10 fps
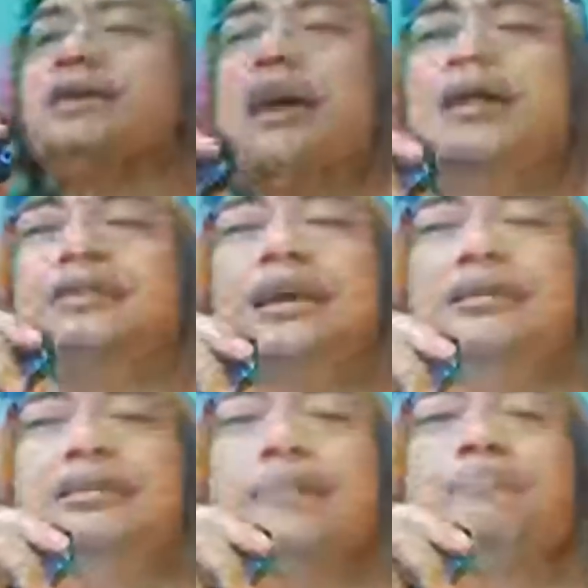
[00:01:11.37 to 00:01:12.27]
Padahal
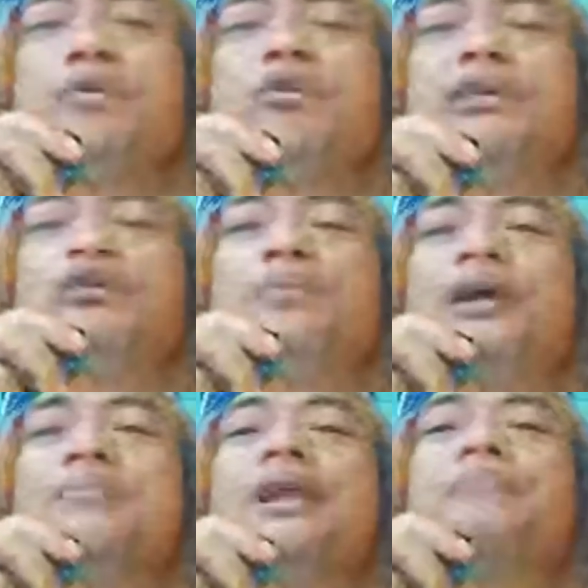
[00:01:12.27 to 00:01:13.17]
TNI dan Polri itu
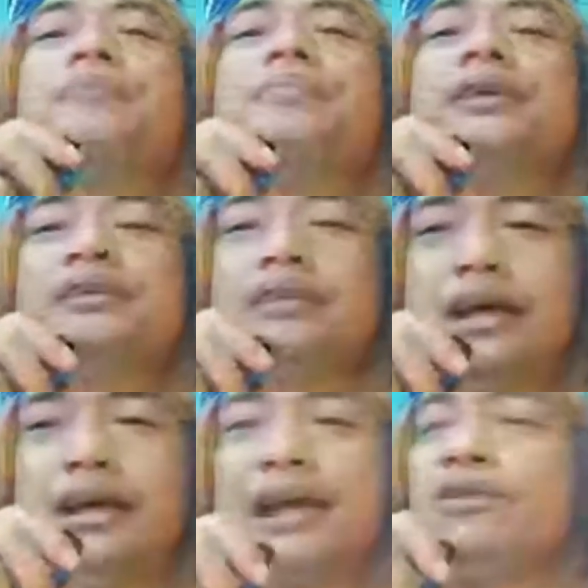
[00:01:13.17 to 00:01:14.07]
bagaimana pemerintah?
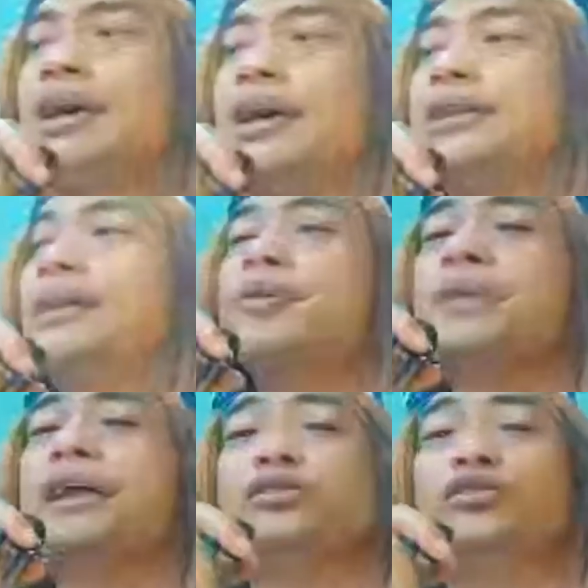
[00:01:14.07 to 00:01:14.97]
Kalau kata
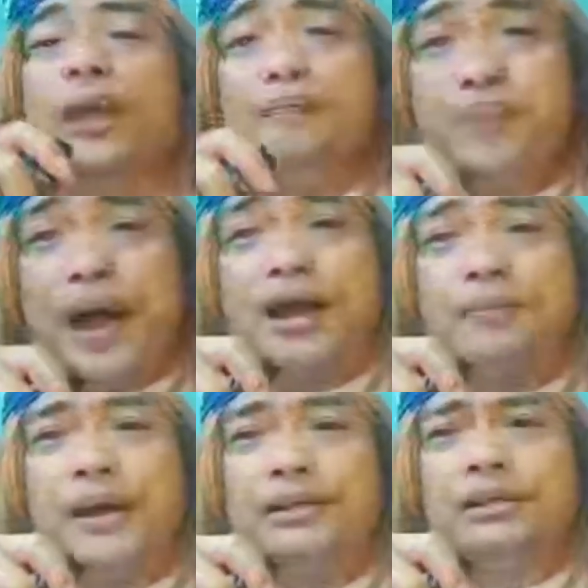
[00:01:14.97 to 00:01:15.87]
pemerintah tembak
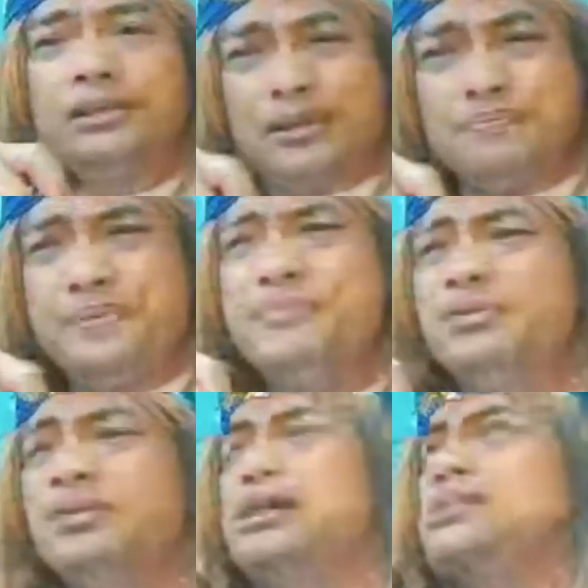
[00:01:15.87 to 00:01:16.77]
kepalanya, tembak
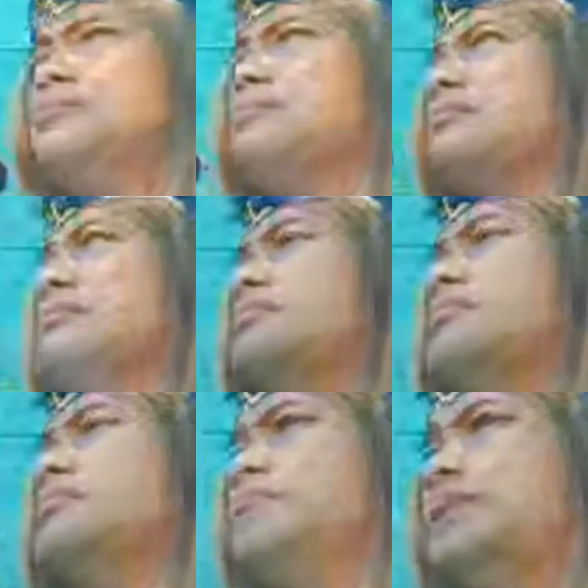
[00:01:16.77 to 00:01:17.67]
motor.
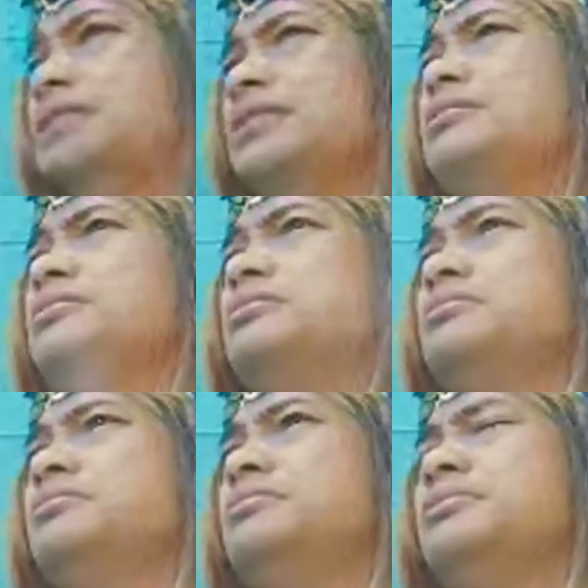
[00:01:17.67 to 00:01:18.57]
Bener itu.
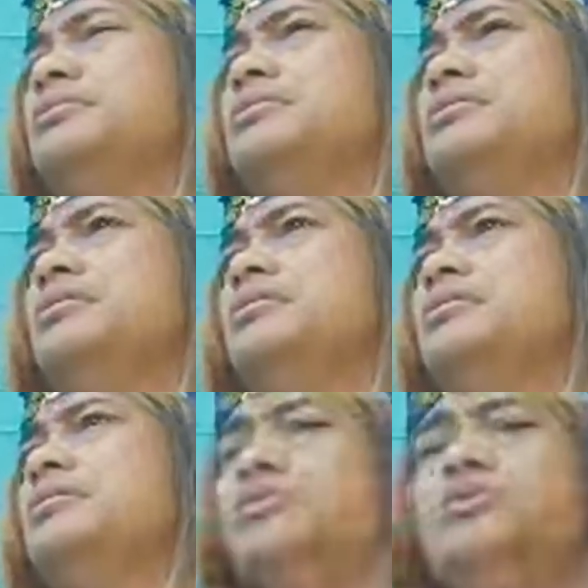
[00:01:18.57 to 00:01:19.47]

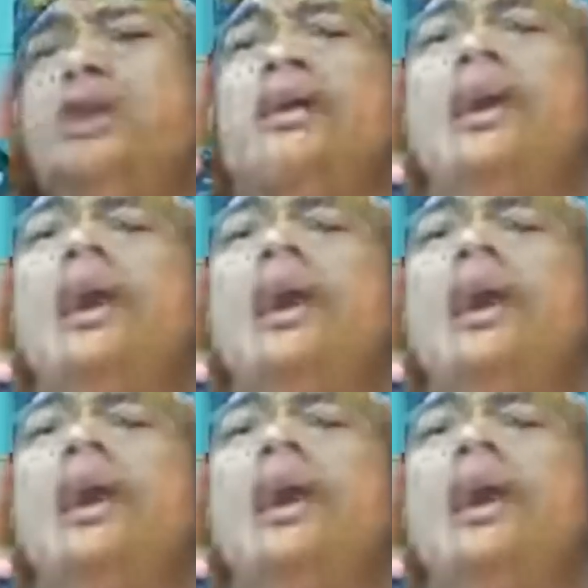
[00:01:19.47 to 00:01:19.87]
Kurang